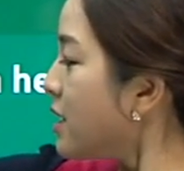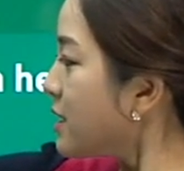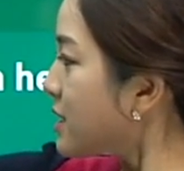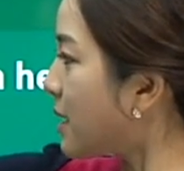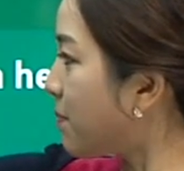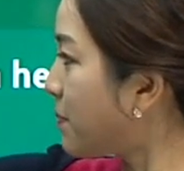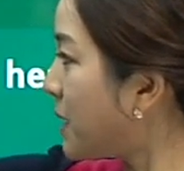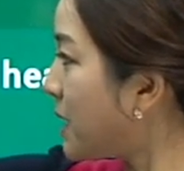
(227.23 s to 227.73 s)

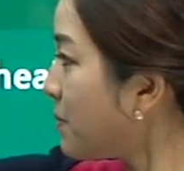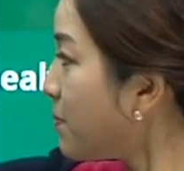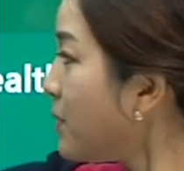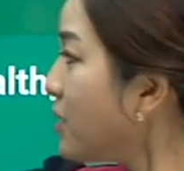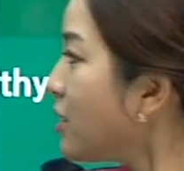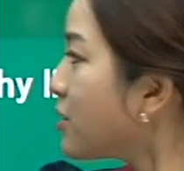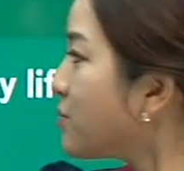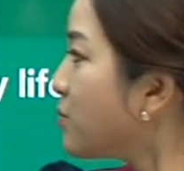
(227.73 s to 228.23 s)
자,
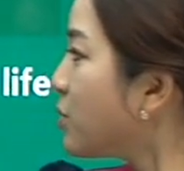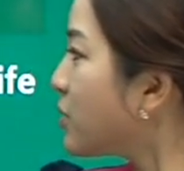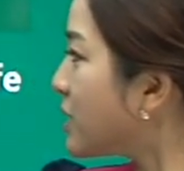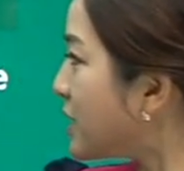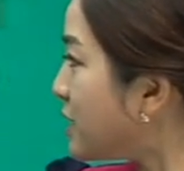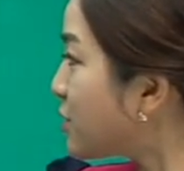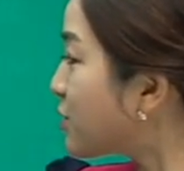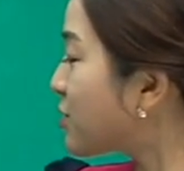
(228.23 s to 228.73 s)
people are more
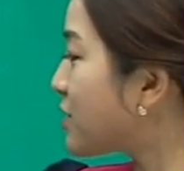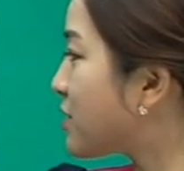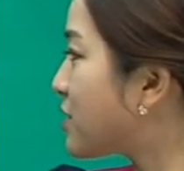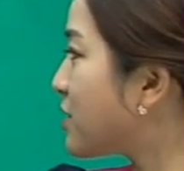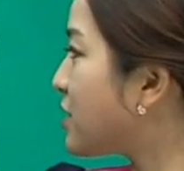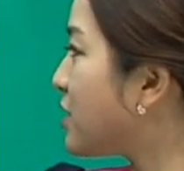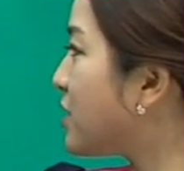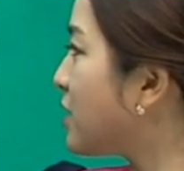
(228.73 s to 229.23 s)

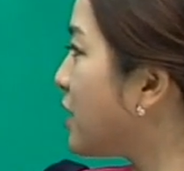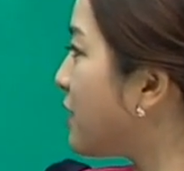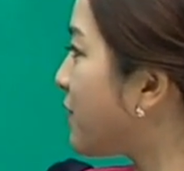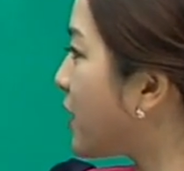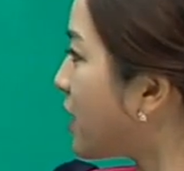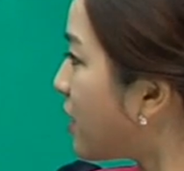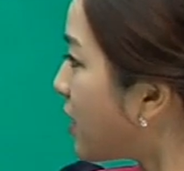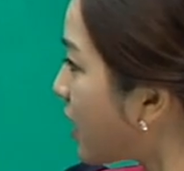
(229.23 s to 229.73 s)
interested in
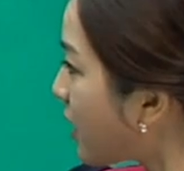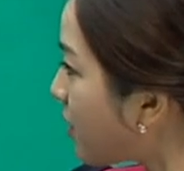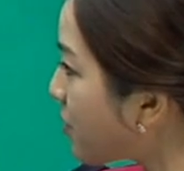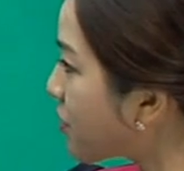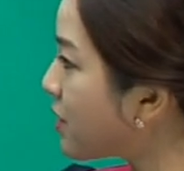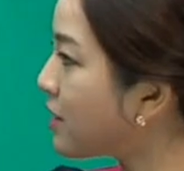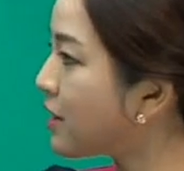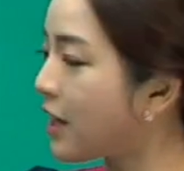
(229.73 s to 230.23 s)
living a
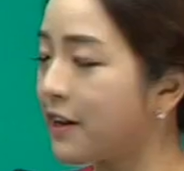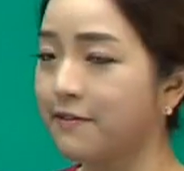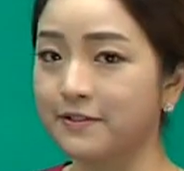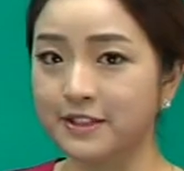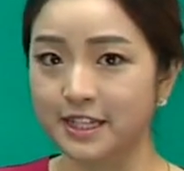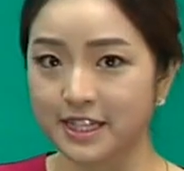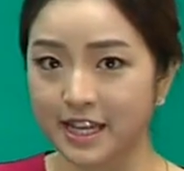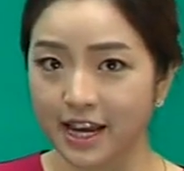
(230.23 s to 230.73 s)
healthy life
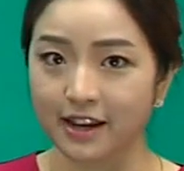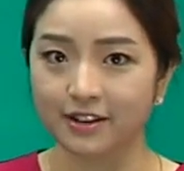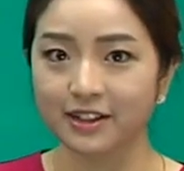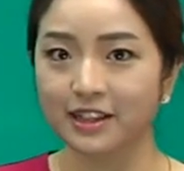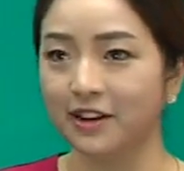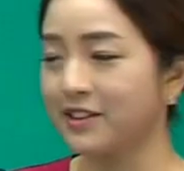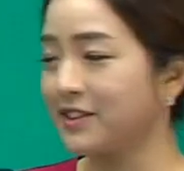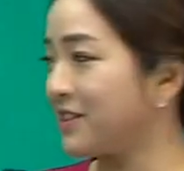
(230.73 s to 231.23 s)
today
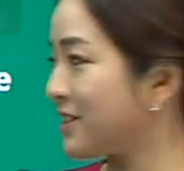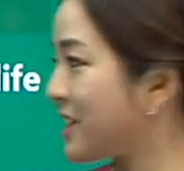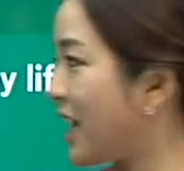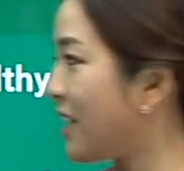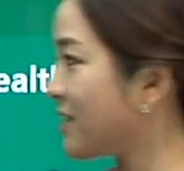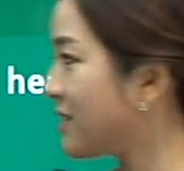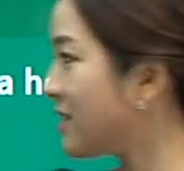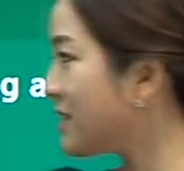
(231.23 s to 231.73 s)
이렇게 나와 있어요.
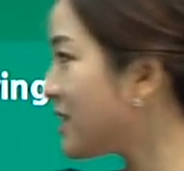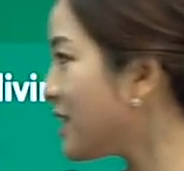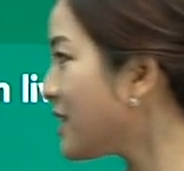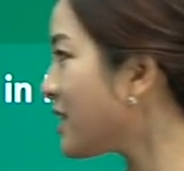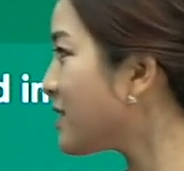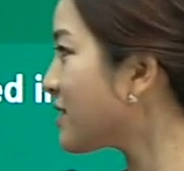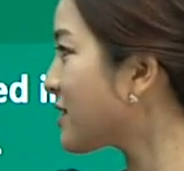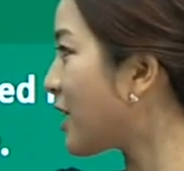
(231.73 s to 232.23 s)
자,
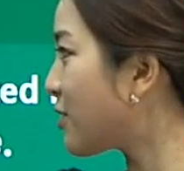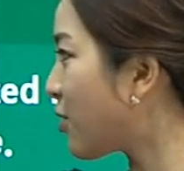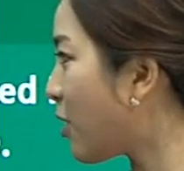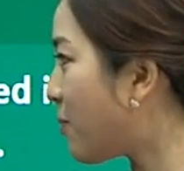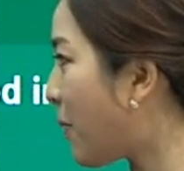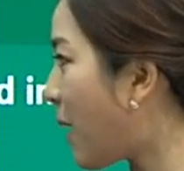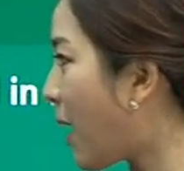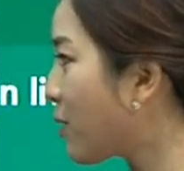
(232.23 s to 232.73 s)
today라는
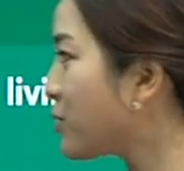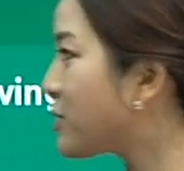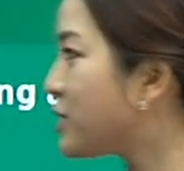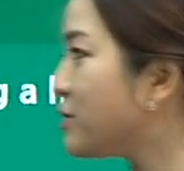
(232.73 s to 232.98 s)
단어가 바로